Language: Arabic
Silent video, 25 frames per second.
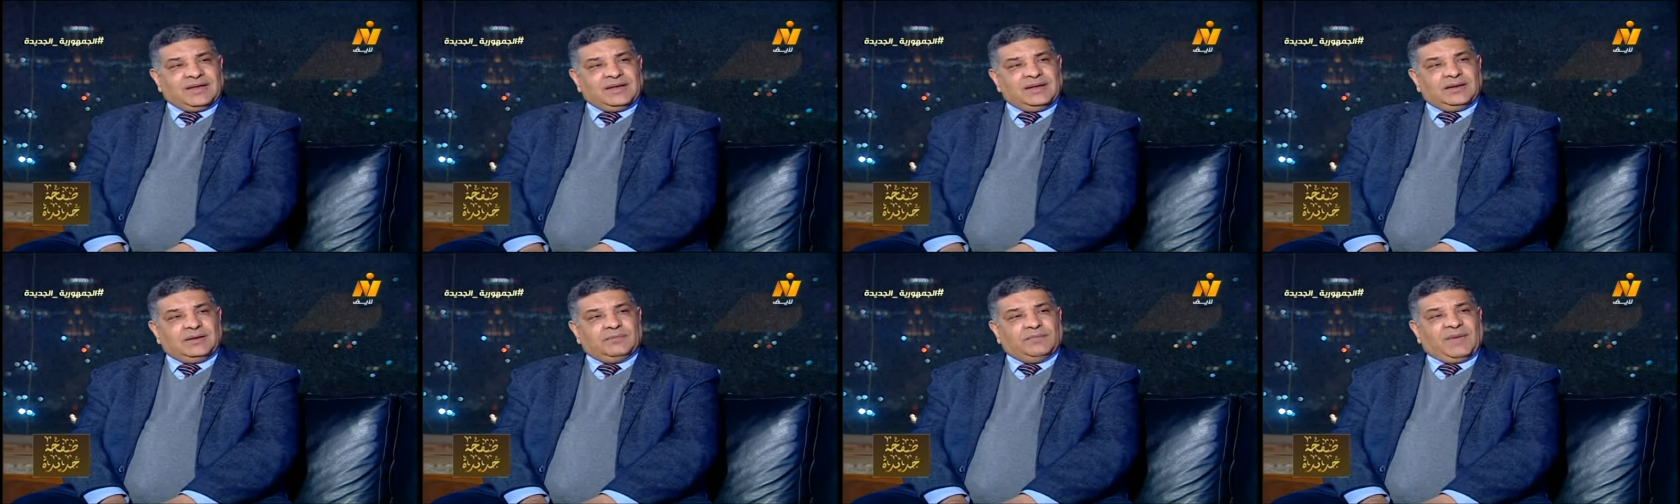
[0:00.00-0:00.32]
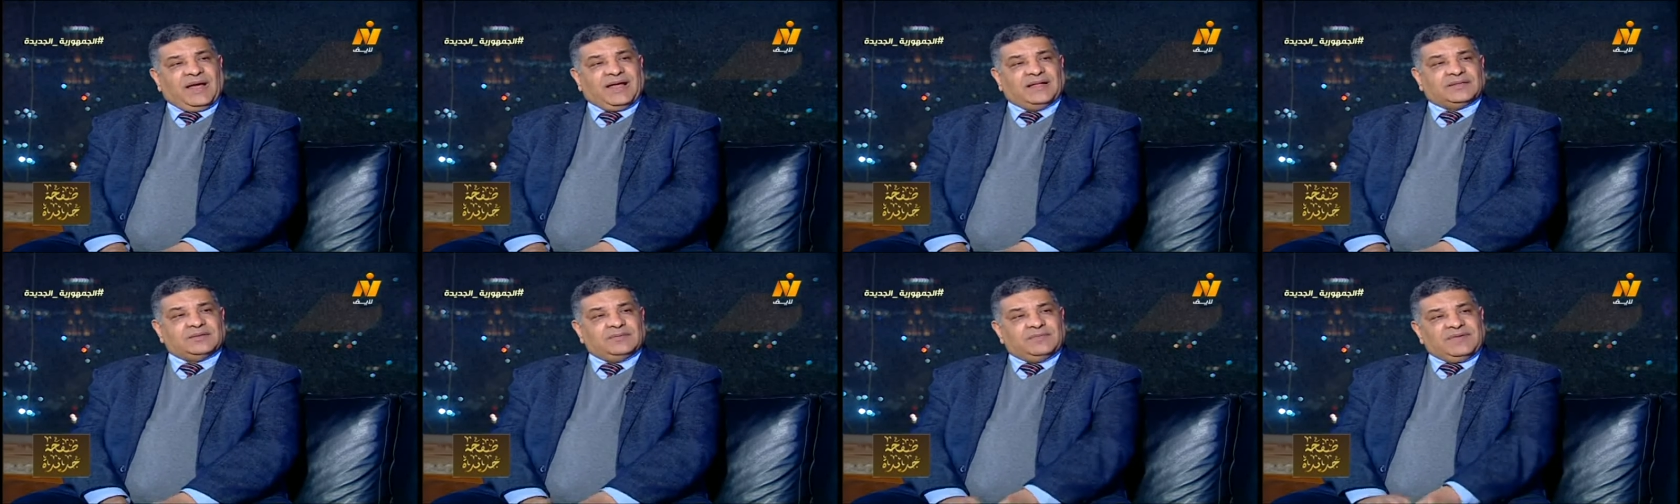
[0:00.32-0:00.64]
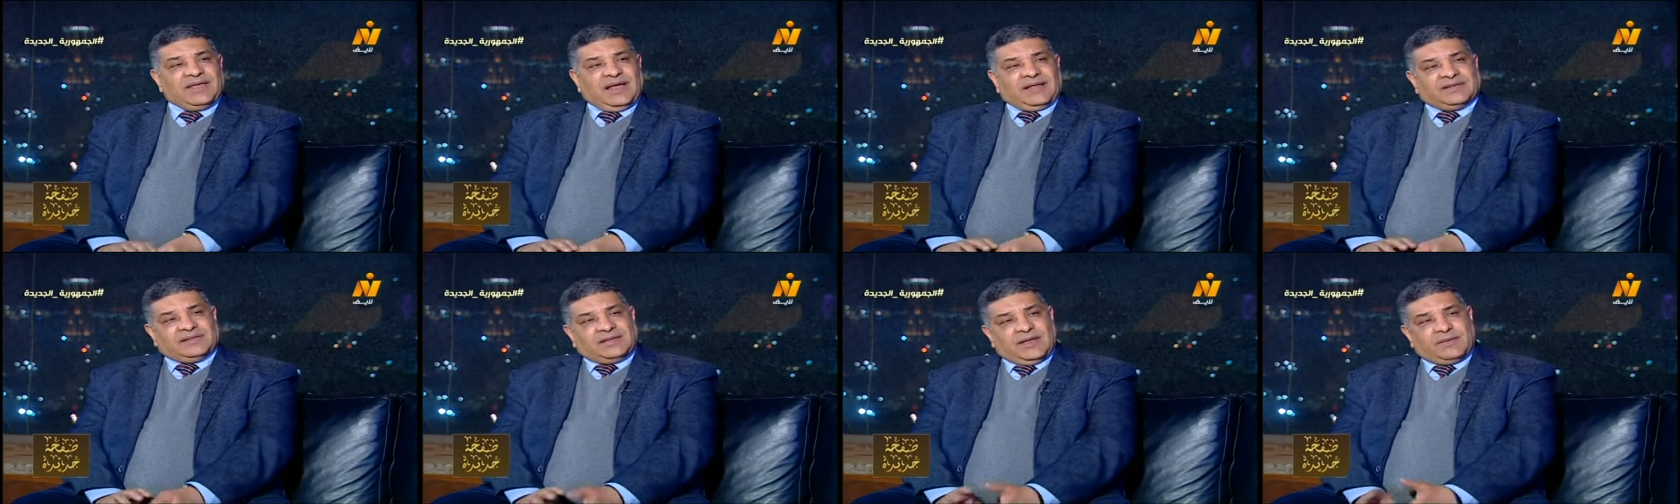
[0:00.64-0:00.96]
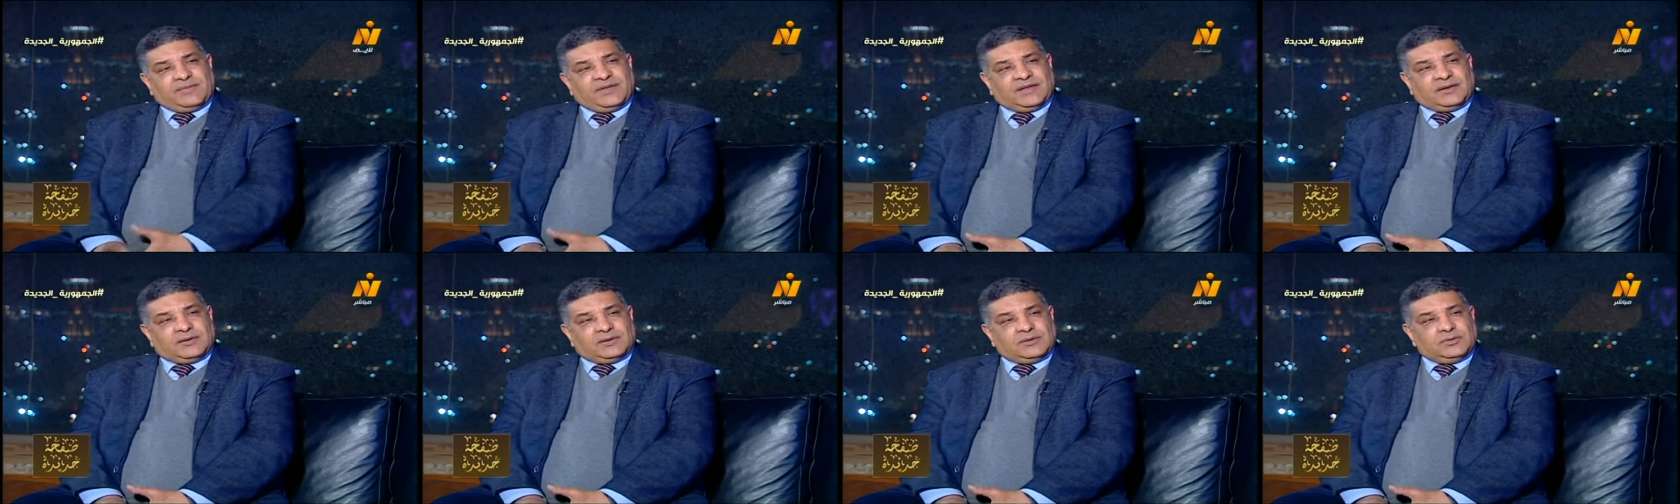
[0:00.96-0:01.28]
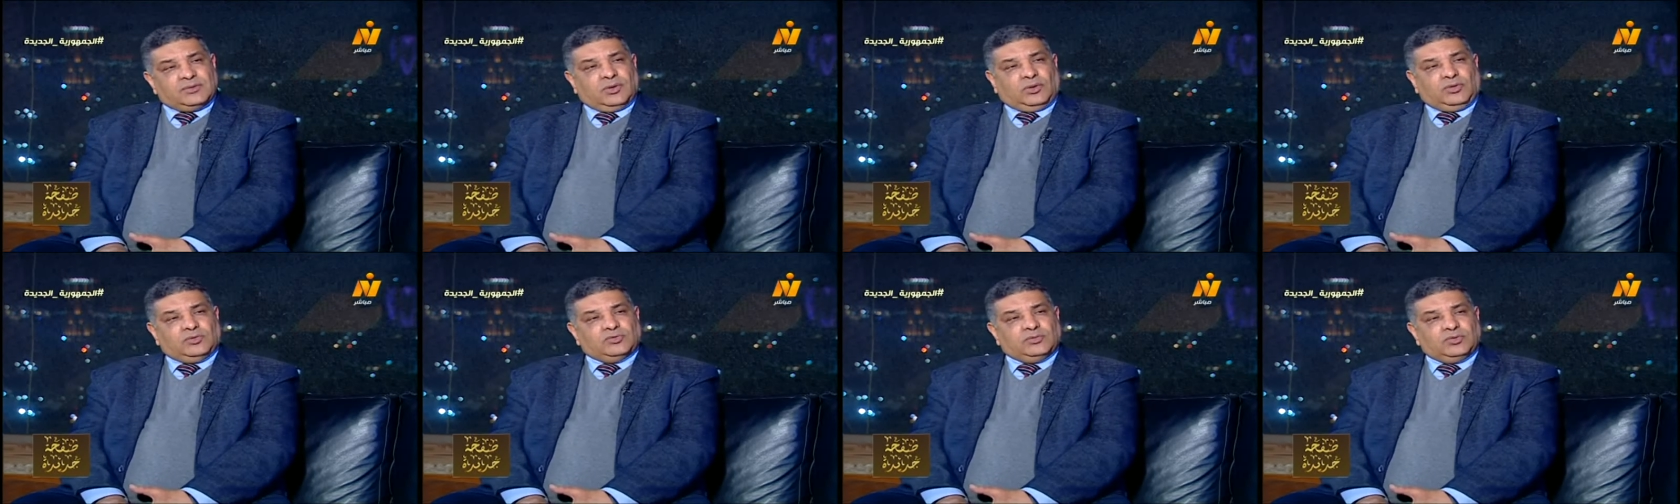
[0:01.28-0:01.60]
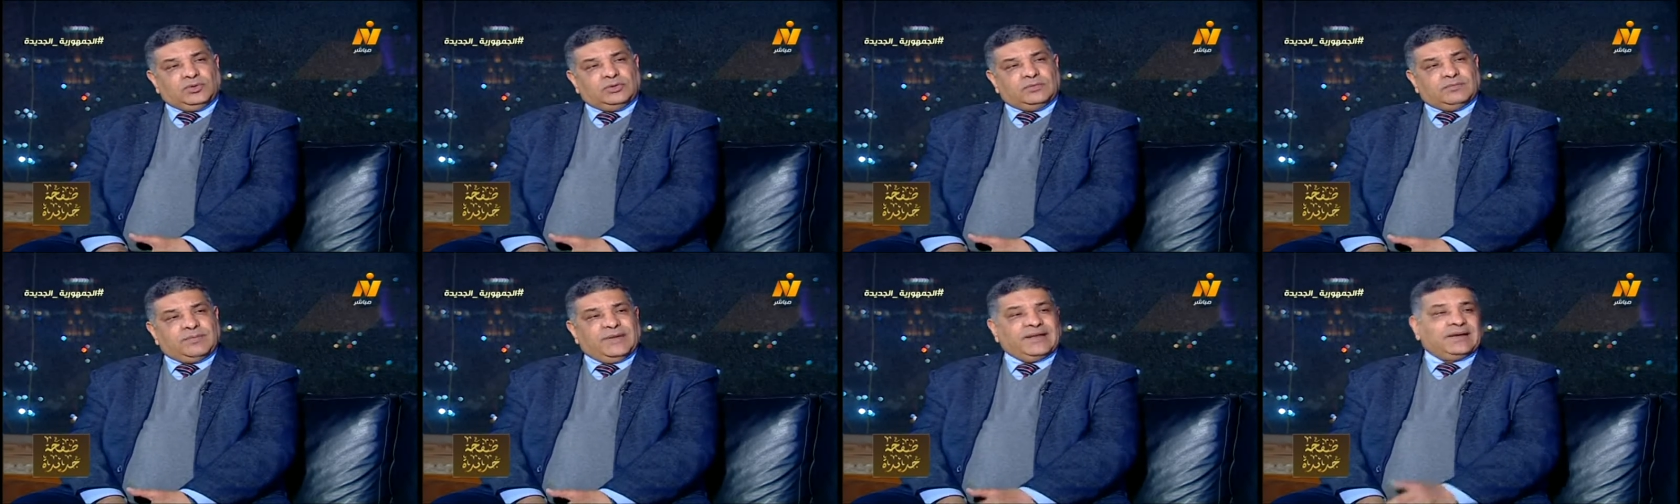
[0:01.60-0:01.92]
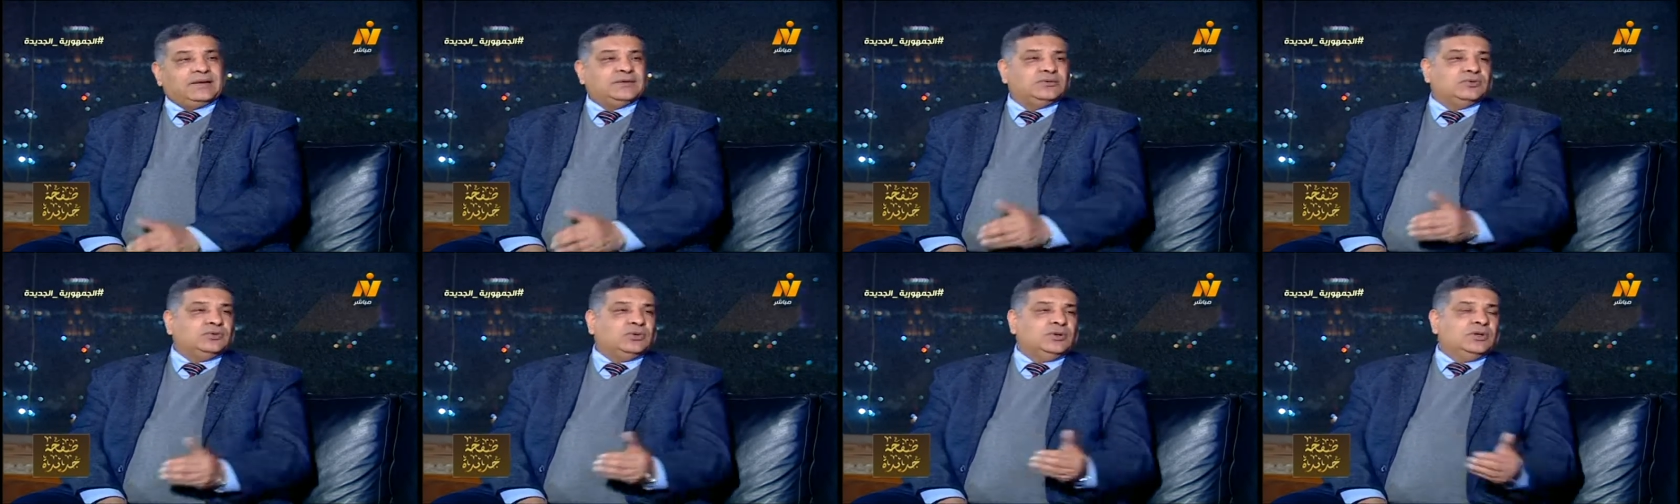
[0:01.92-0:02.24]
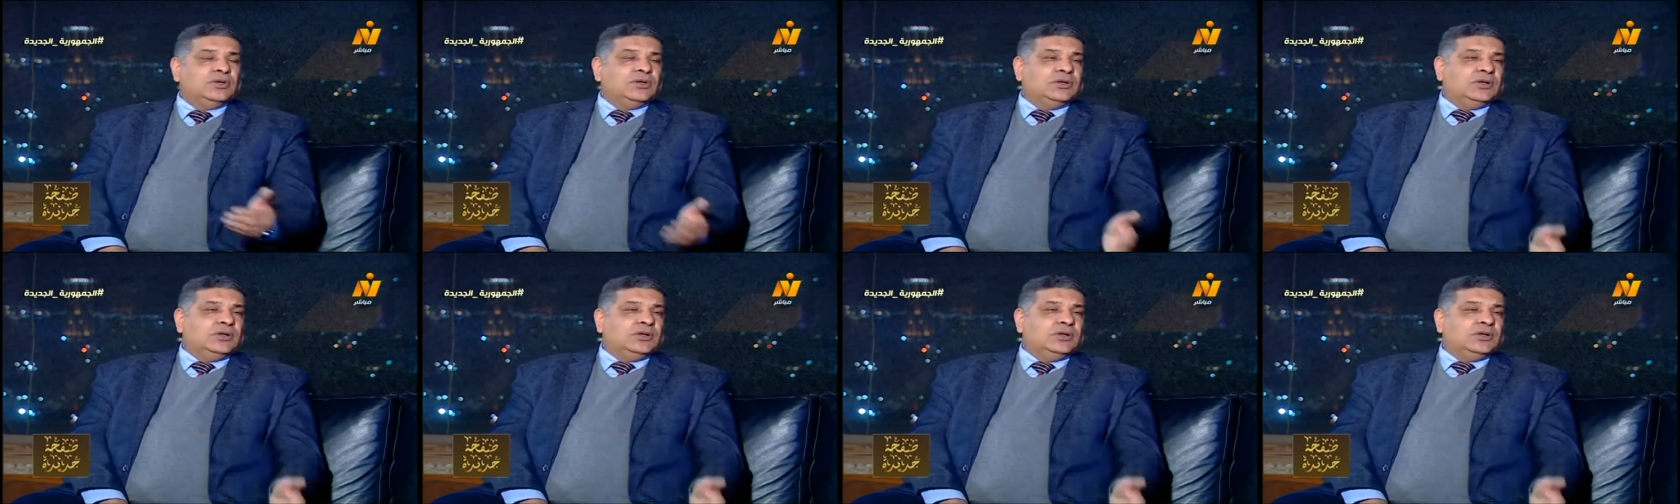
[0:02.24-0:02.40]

البعض بيعتبر انه حدود بلده